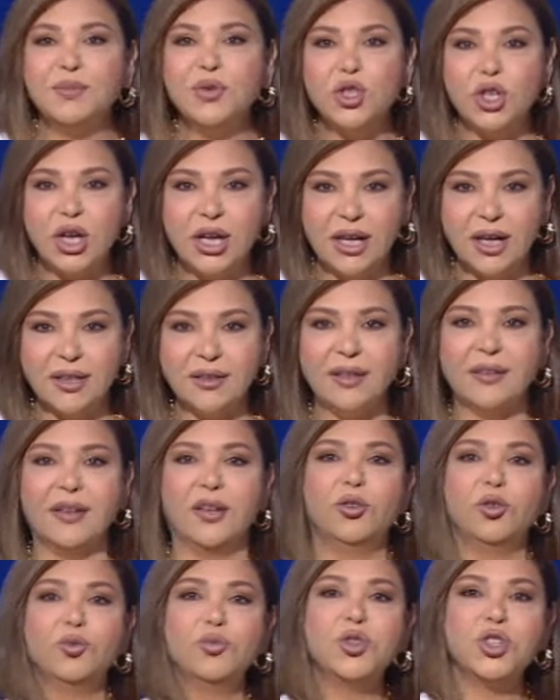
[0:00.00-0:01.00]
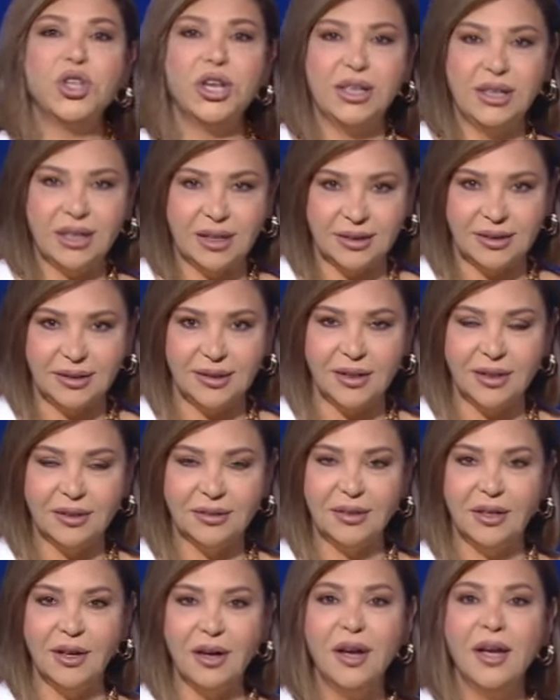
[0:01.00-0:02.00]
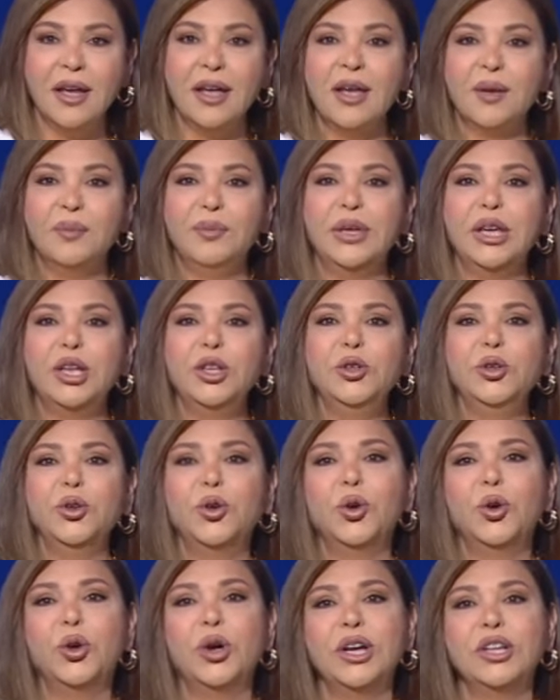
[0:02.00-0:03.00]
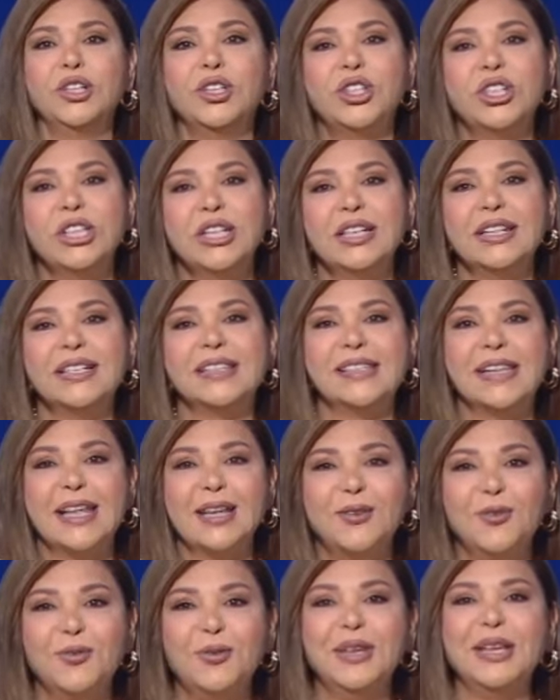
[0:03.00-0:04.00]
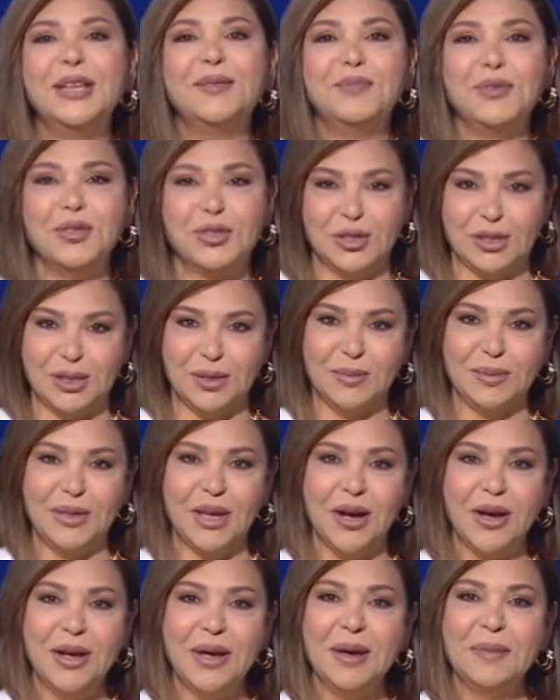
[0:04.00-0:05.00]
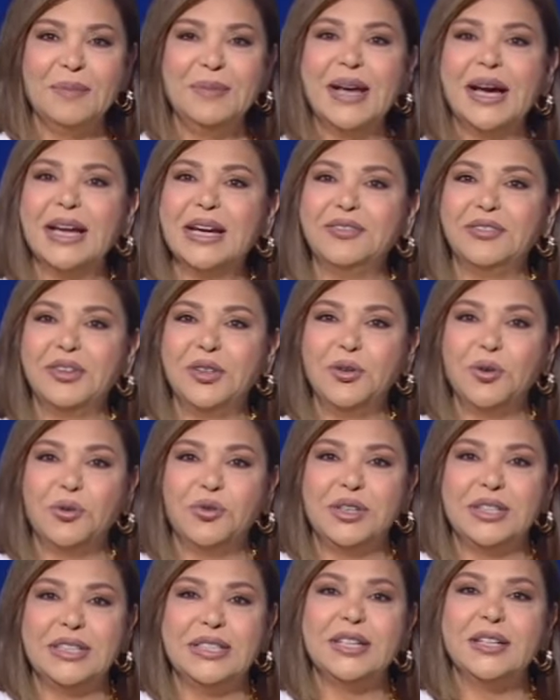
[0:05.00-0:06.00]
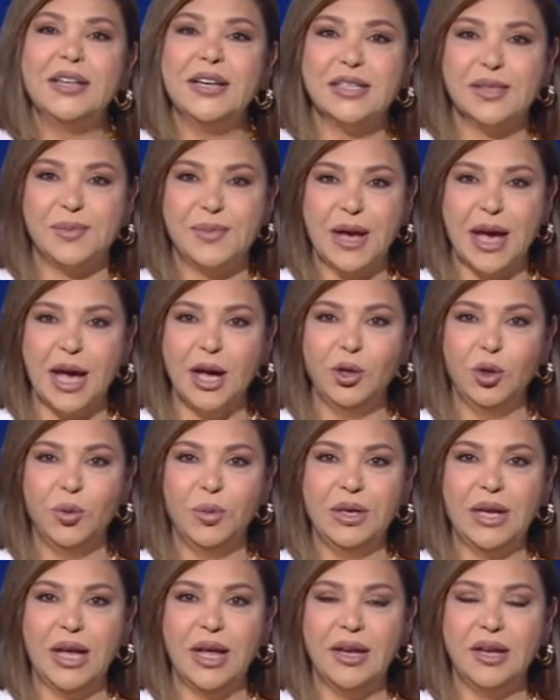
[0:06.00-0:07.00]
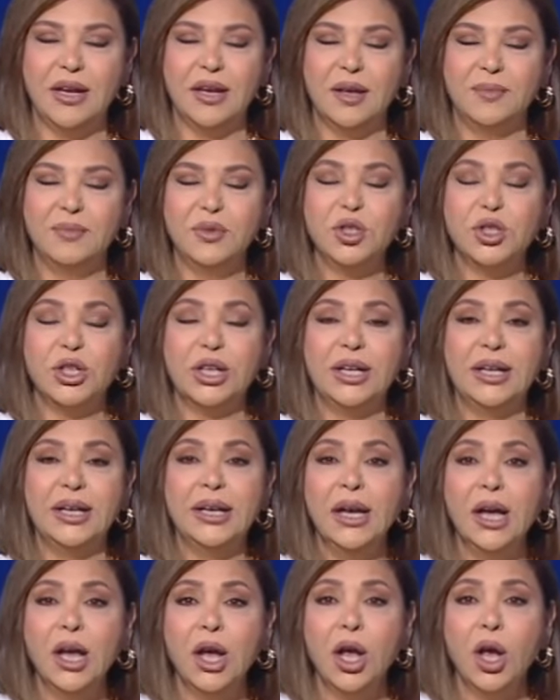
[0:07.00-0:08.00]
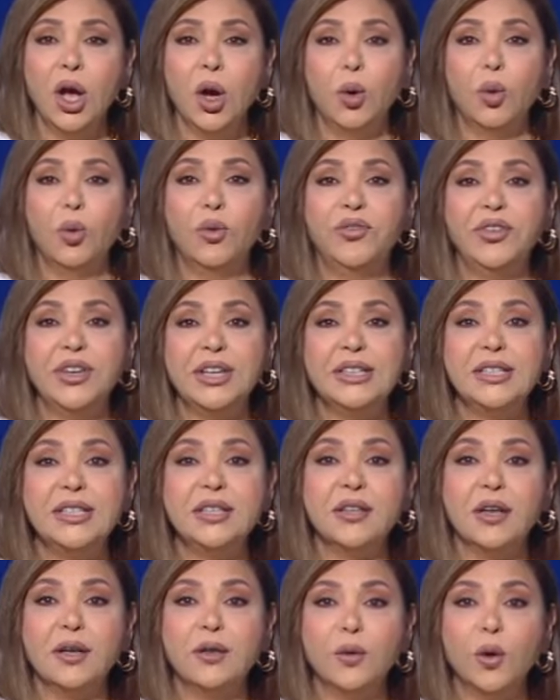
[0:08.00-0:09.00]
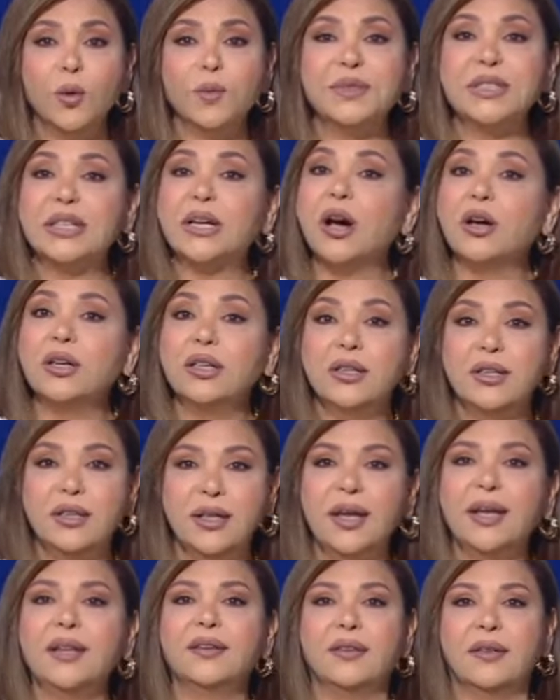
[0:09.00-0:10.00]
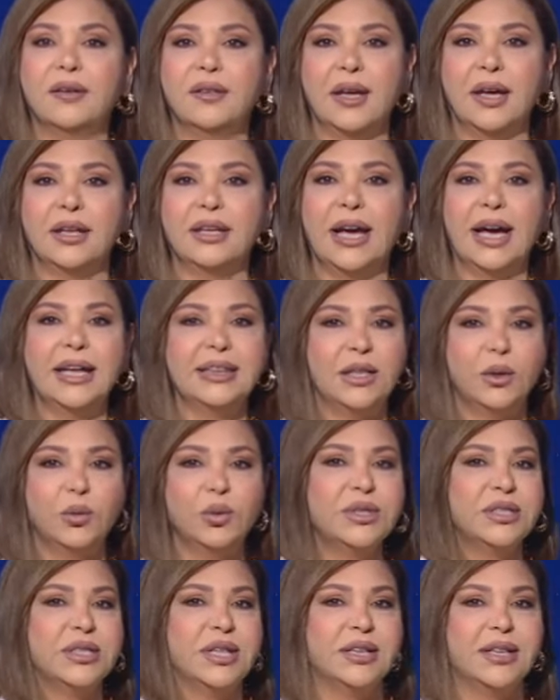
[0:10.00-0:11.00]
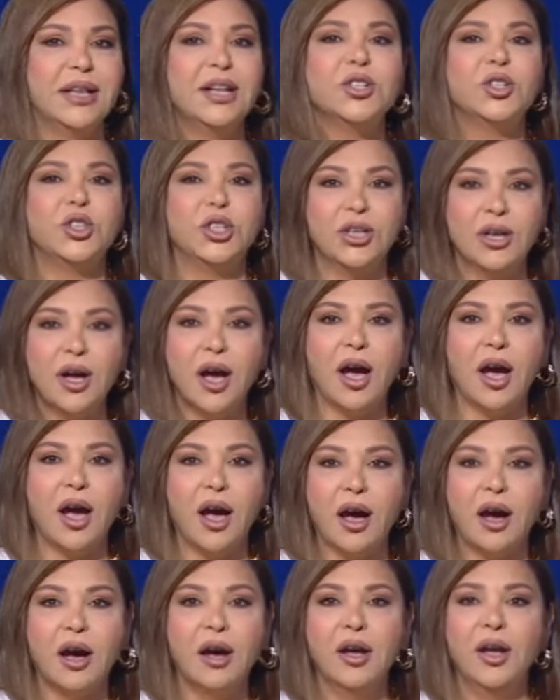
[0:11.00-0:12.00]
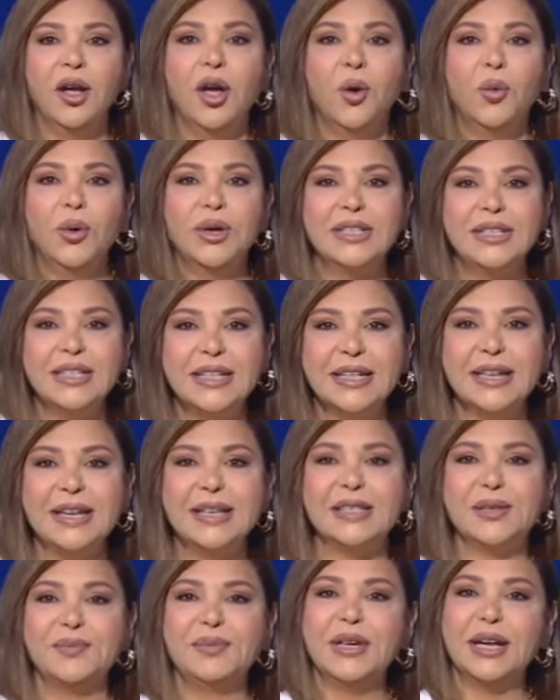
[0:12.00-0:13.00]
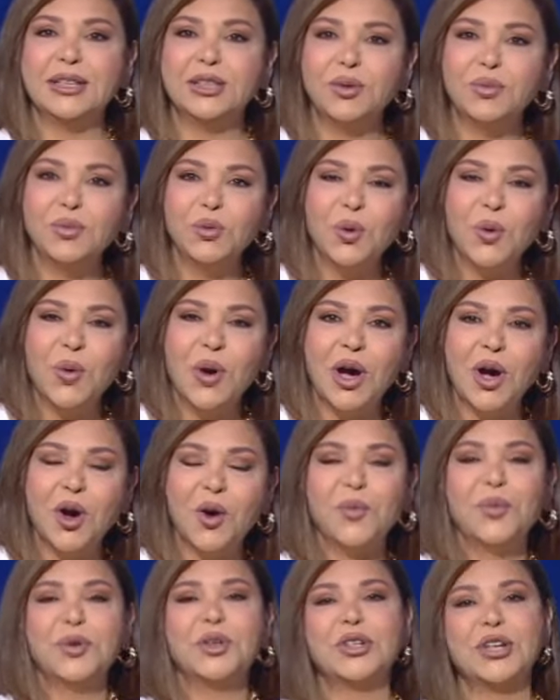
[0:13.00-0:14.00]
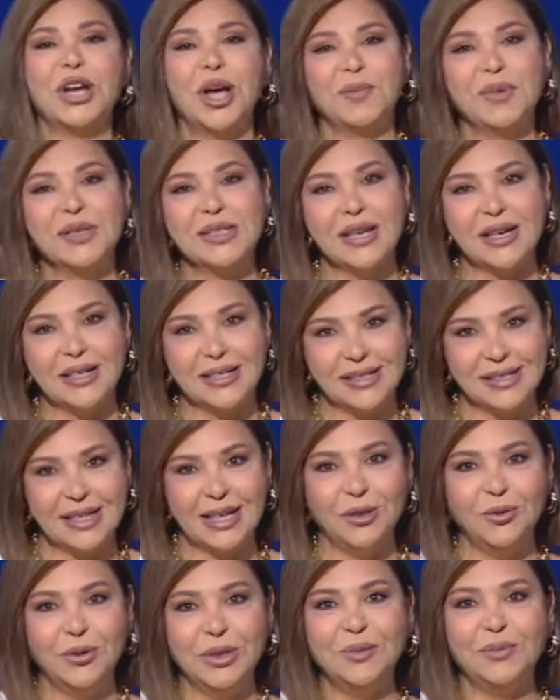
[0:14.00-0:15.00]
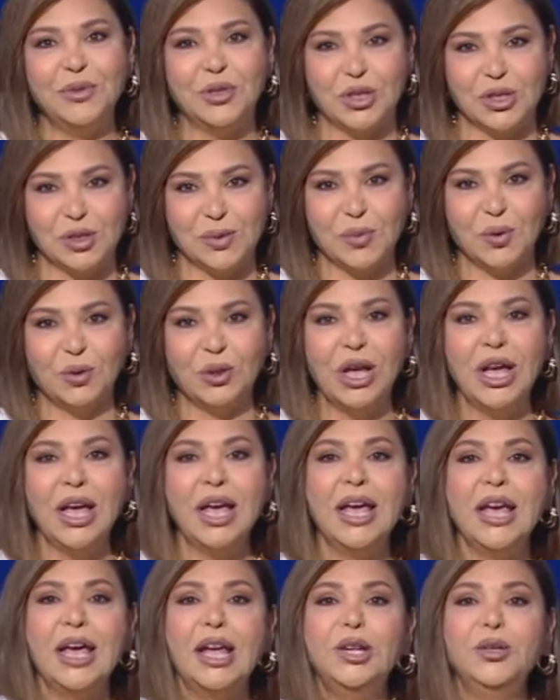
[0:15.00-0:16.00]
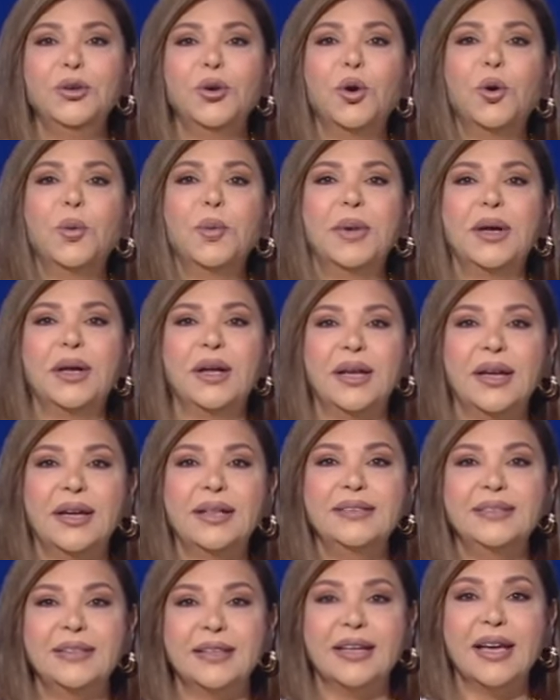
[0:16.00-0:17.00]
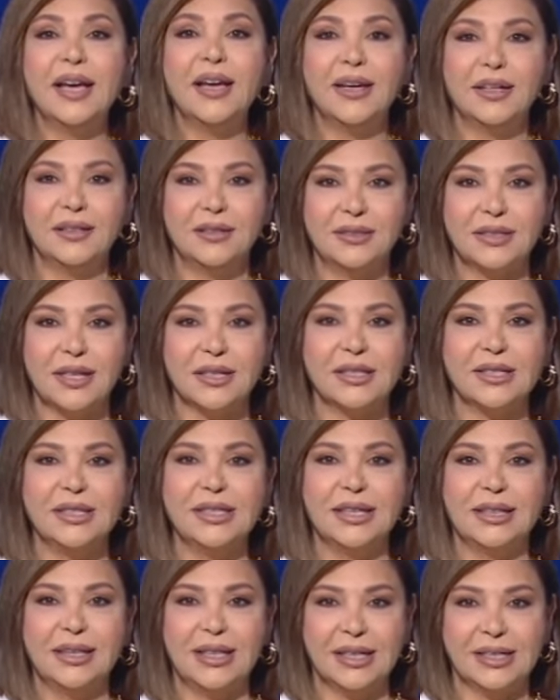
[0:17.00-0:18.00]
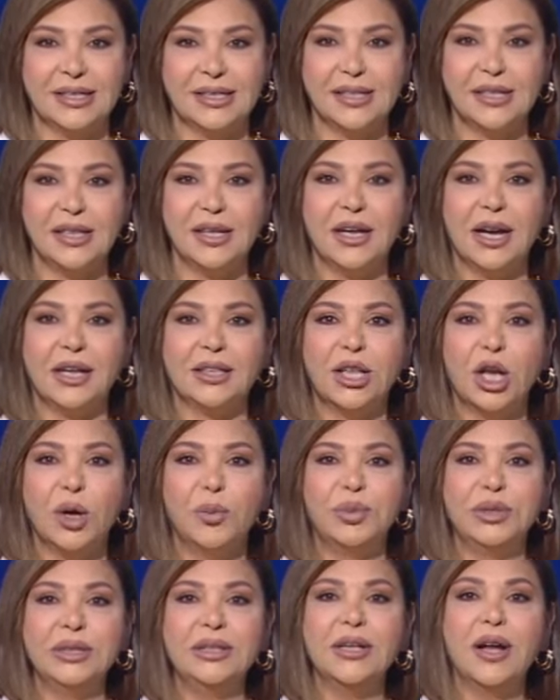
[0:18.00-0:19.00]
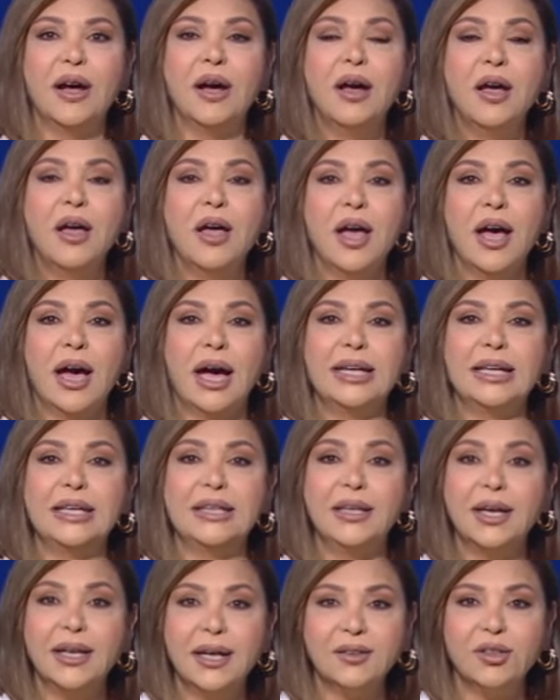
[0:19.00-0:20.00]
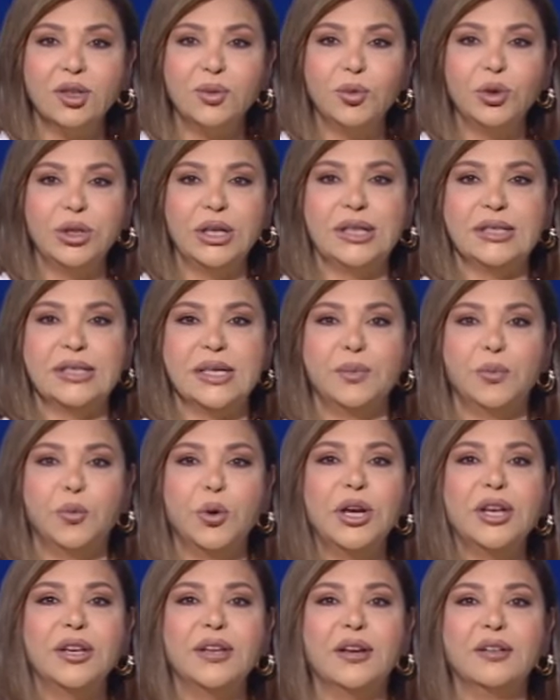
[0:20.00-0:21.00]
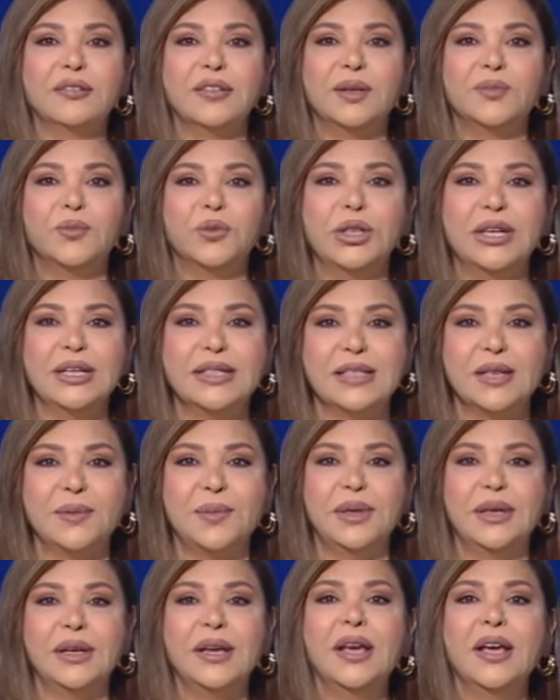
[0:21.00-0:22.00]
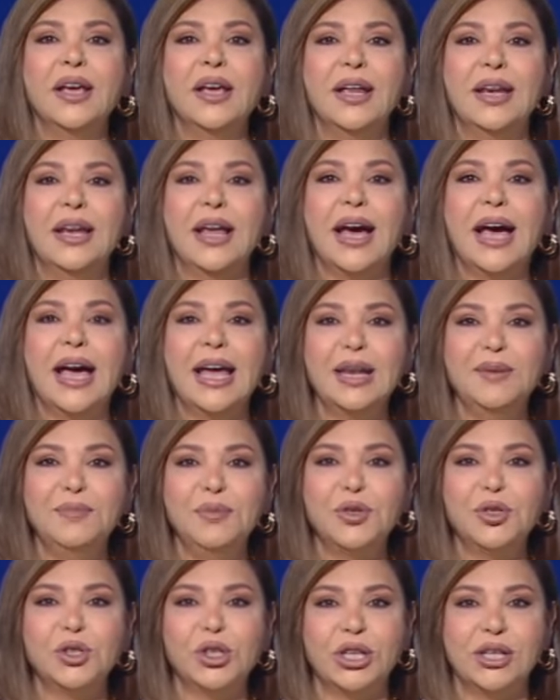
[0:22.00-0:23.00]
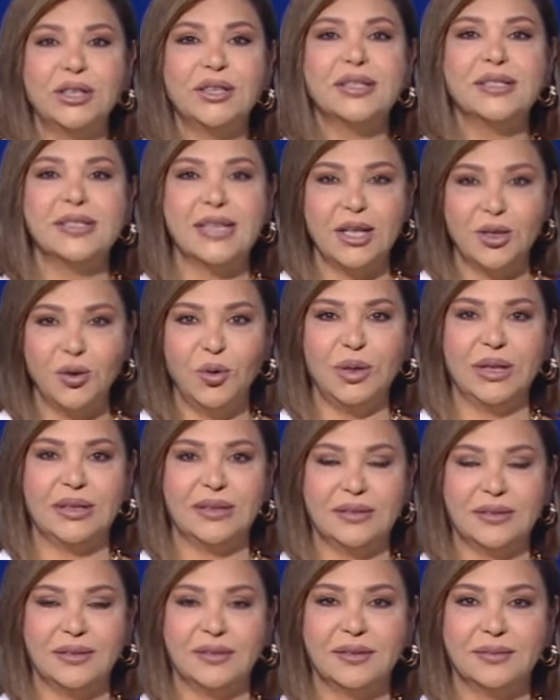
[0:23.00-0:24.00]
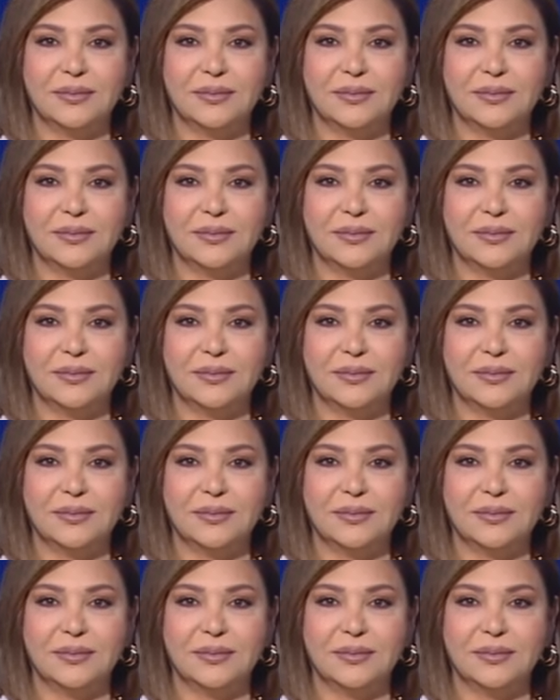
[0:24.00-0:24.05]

مش أي دايت ومش أي رياضة بأنه نشيل السليوليت من جسمنا نعرف أنه في كتير ناس بيعانوا من هالمشكلة وفي كتير اليوم تقنيات يعني حتى وصلت للجراحة وكتير ناس بيعتمدوها وبيرجع بيظهر السليوليت بجسمهم اليوم آه، أنت كاختصاصية تغذية رح تخبرينا عن الدايت المناسب والرياضة المناسبة لحل مشكلة السليوليت